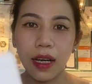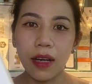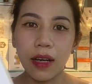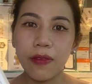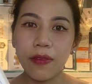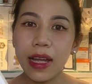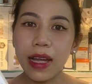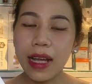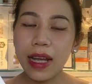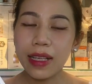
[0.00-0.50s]
uh,
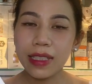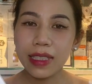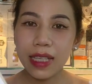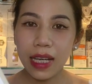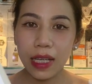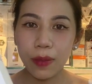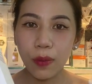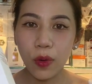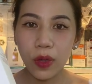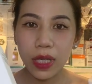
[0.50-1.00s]
và đang
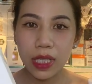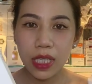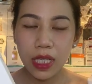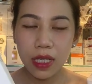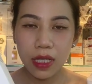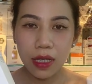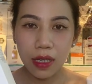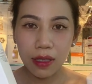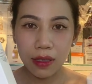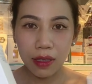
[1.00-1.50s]
chạy một cái
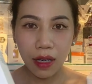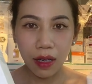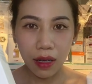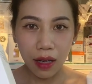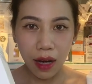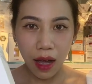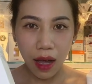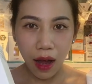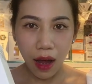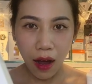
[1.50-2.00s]
chương trình rất
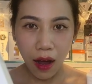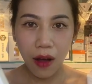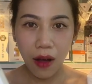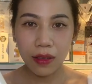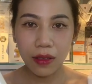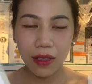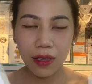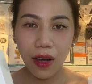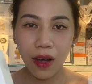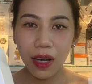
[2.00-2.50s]
là
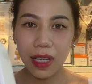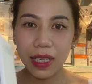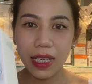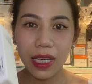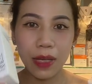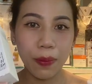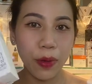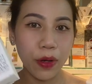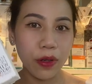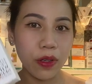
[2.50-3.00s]
hot đó là
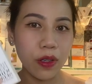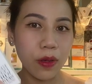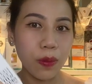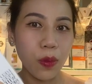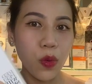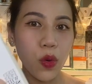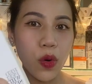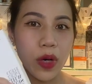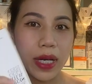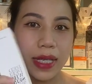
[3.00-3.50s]
khi mọi người
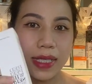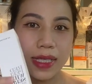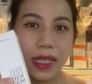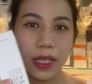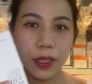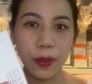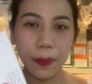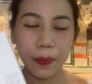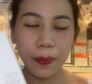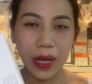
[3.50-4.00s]
mua cái
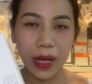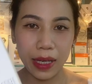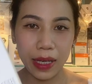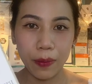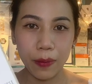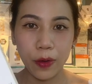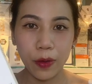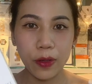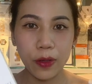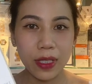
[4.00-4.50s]
serum này
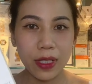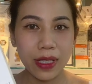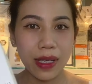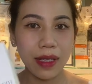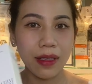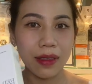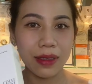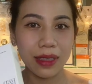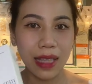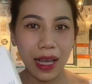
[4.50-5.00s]
mọi người sẽ
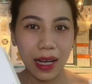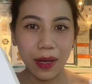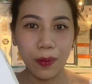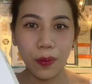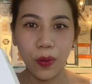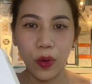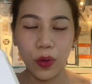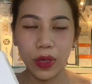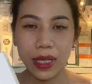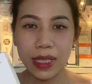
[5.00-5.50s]
được tặng
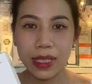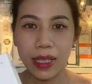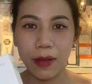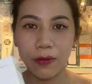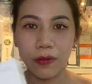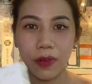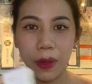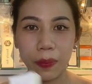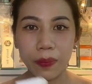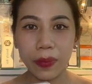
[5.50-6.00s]
một cái sản
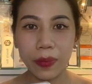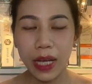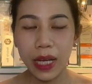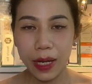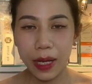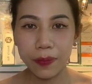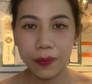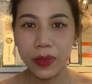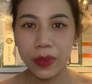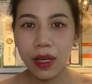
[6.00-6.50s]
phẩm
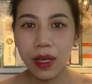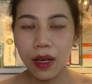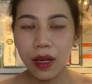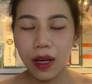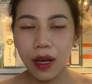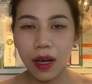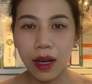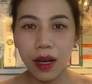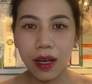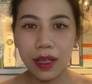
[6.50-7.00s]
kèm uh,